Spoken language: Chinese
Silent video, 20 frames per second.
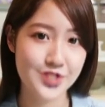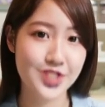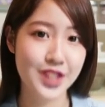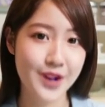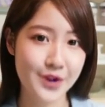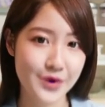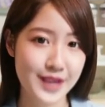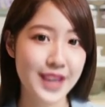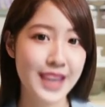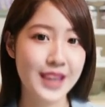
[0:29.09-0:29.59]
石
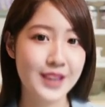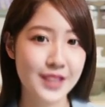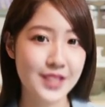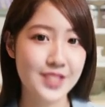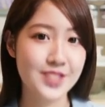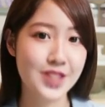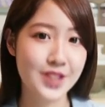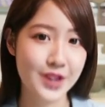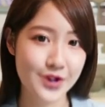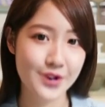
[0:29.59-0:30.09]
头第一
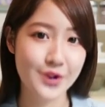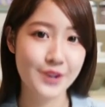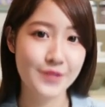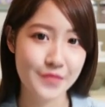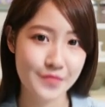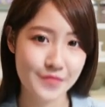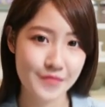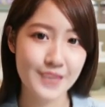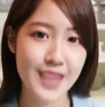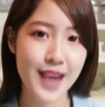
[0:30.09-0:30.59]
轮自磕，
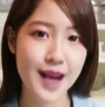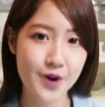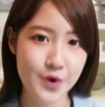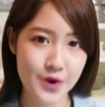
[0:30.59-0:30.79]
然